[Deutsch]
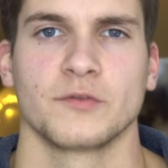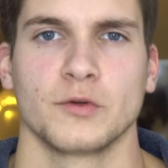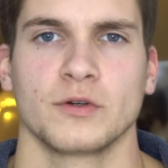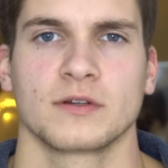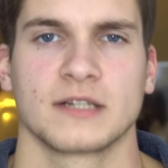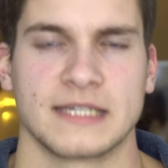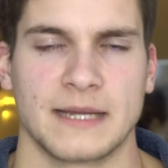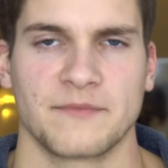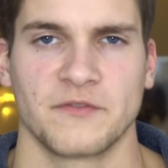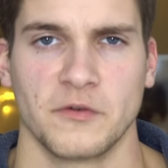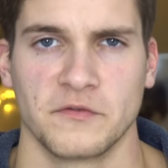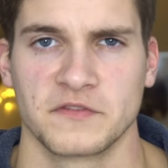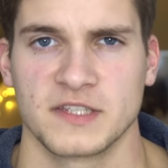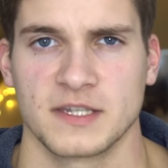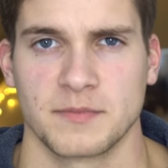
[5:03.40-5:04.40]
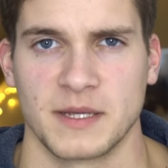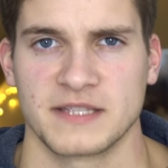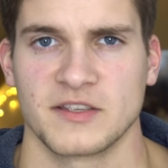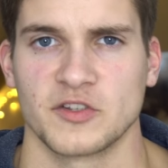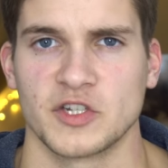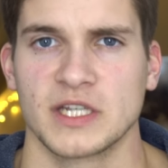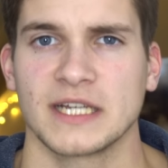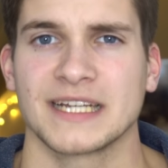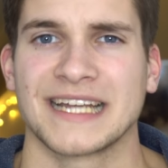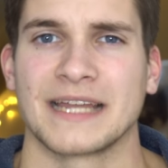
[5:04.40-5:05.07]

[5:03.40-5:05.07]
für knapp 50 Passagiere,